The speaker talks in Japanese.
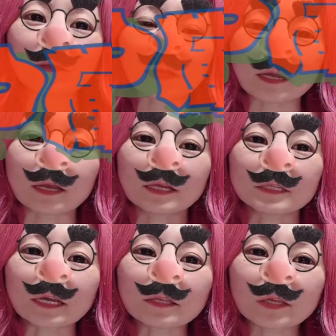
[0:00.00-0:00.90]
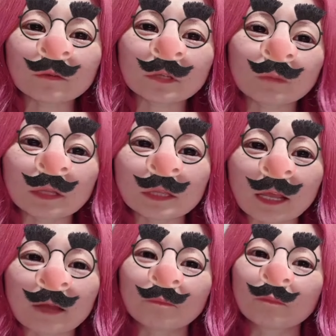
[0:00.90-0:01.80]
いので、先に言ってしまっ
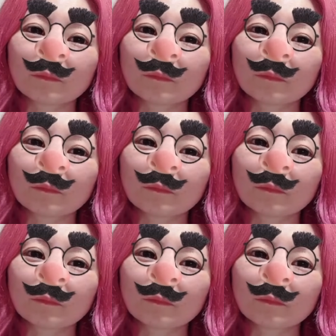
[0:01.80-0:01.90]
て、